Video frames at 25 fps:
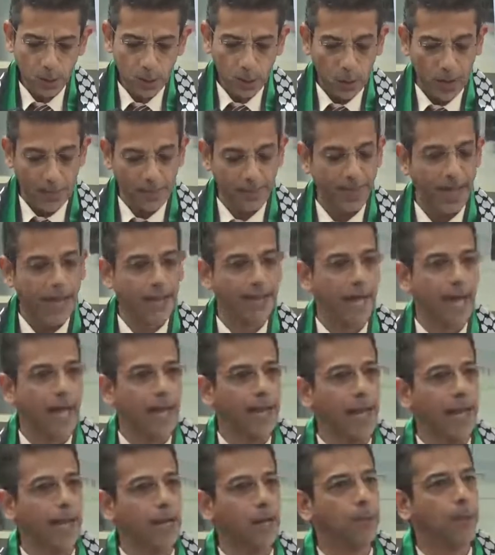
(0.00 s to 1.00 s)
واذا
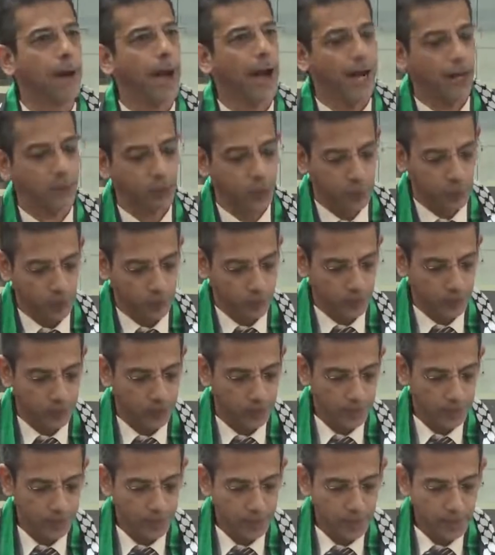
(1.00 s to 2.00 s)
كان البعض
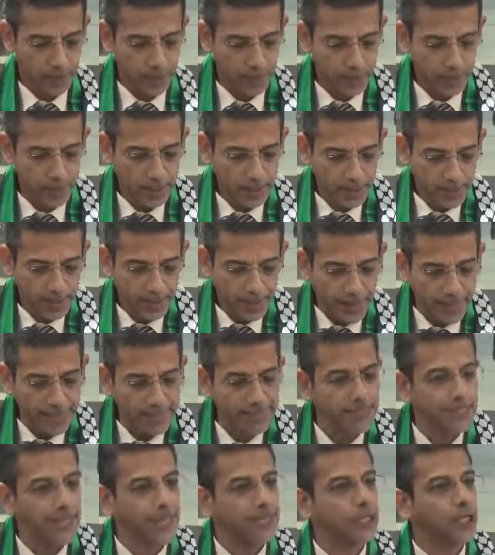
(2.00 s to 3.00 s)

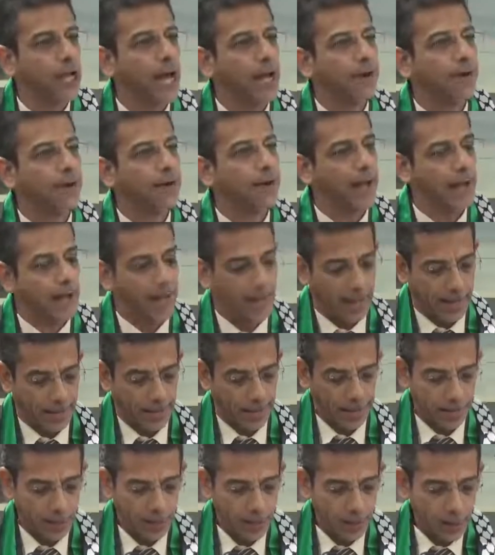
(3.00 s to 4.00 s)
قد تجرا
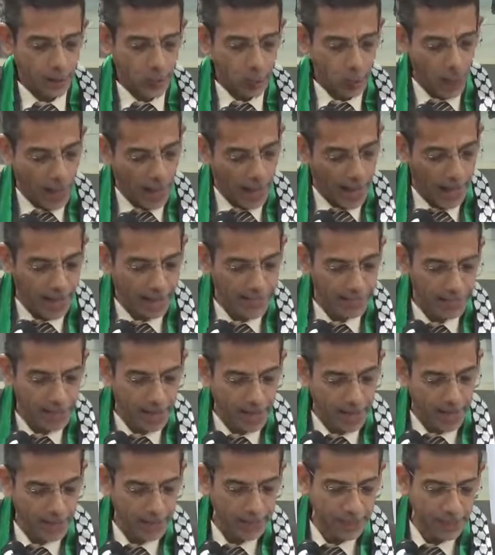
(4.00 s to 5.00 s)

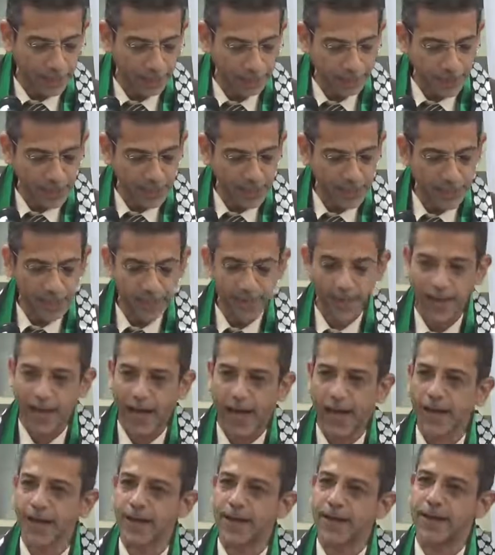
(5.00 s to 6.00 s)
واعطى لنفسه
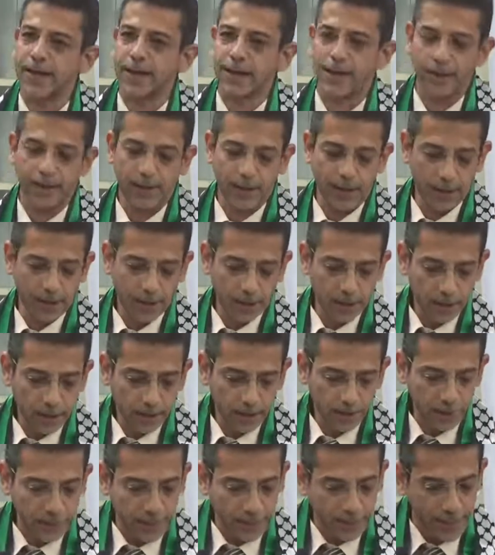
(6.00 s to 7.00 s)
الحق
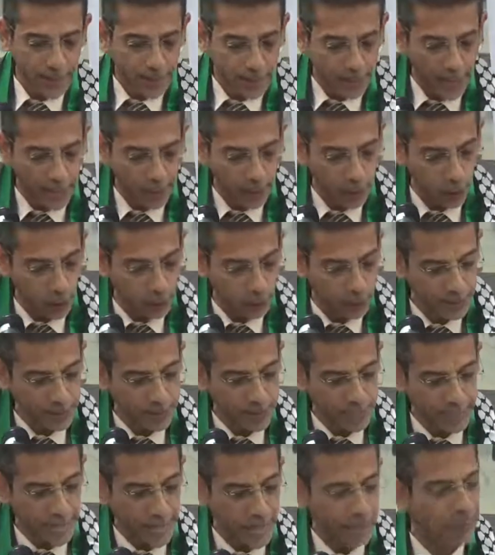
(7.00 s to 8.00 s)
في التكلم
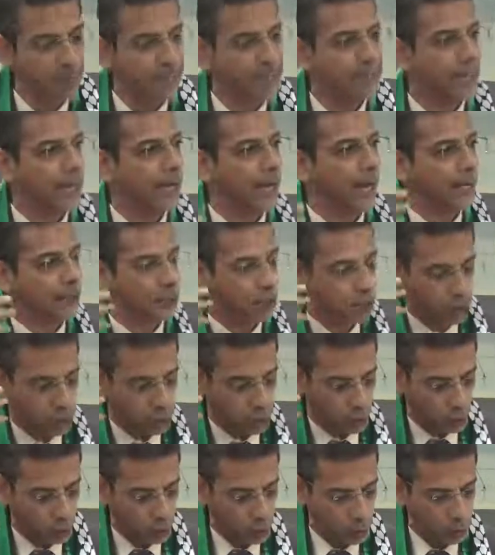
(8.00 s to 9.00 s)
نيابه عن
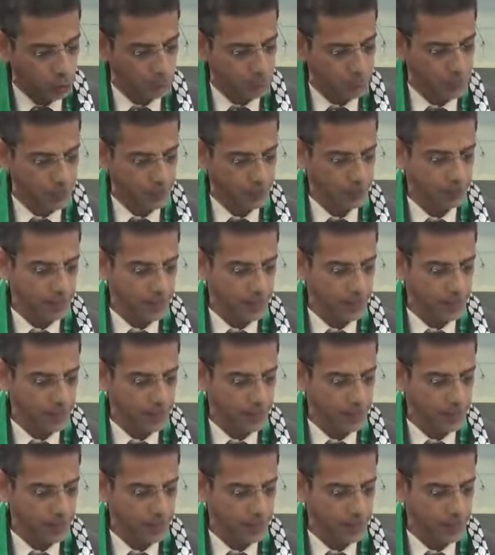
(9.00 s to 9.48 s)
الشعوب